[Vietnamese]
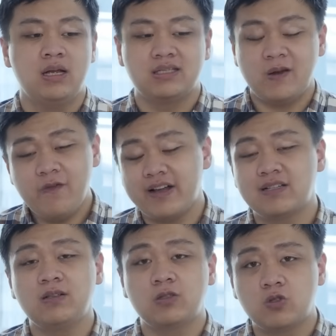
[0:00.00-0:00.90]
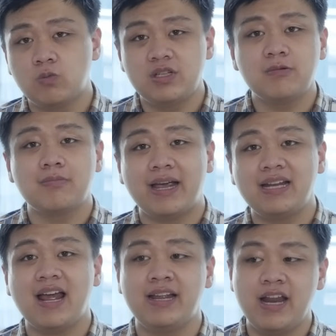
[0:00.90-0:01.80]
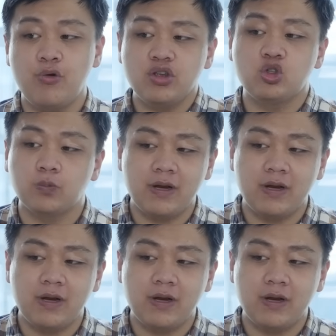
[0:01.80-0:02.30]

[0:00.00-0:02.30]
sẽ phải sử dụng chiếc máy này nếu như chụp